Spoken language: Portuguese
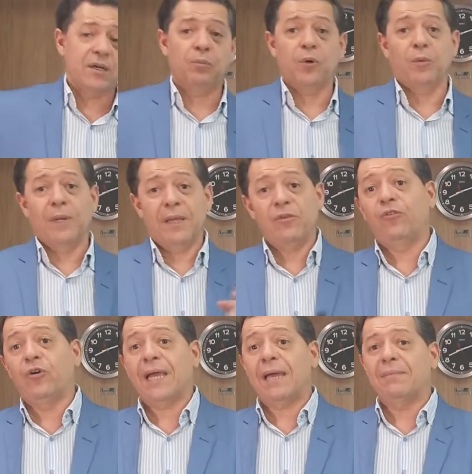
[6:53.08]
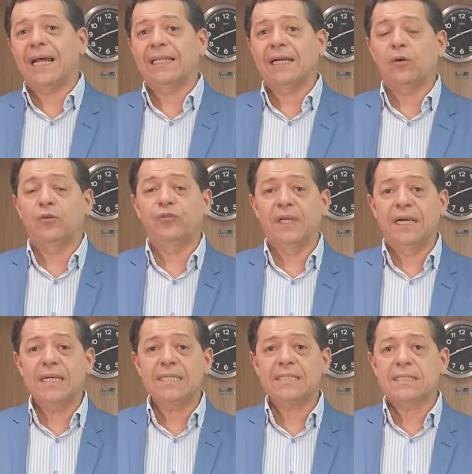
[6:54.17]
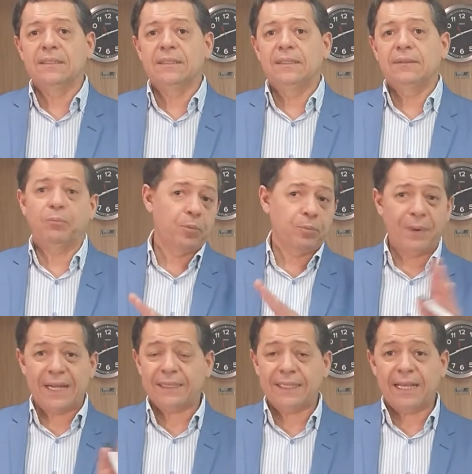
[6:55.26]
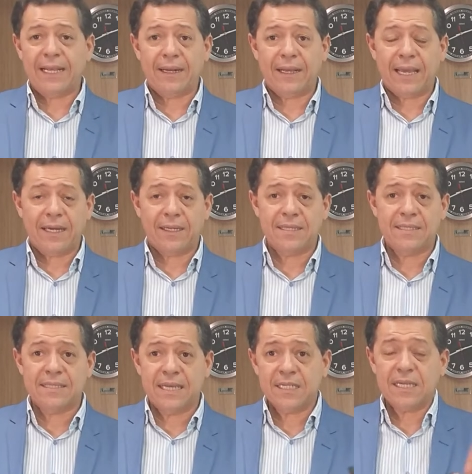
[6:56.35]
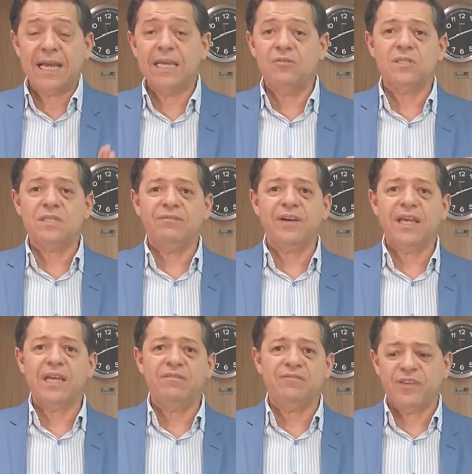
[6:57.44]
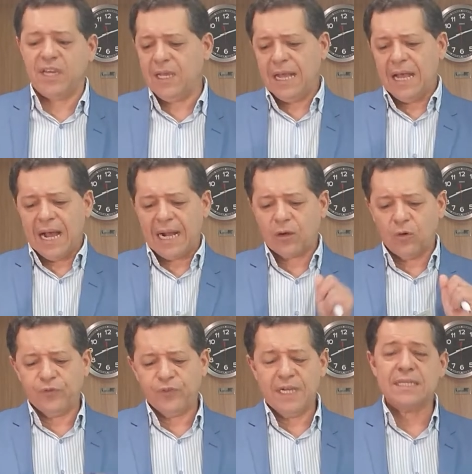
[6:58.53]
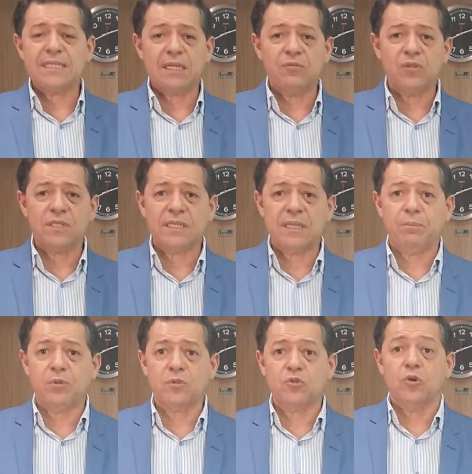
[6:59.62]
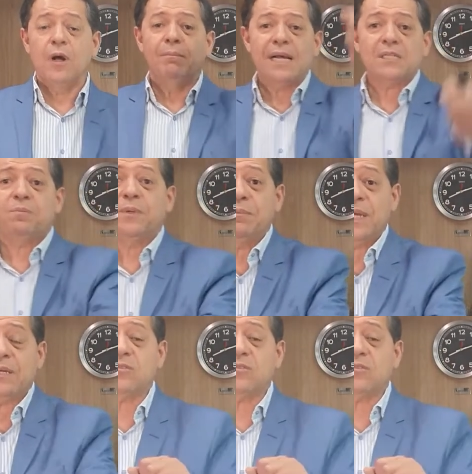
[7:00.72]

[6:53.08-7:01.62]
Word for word: um problema e for quebrada a confiança, por parte de quem quer que seja, aí você vai rever a confiança que você depositou. Mas primeiro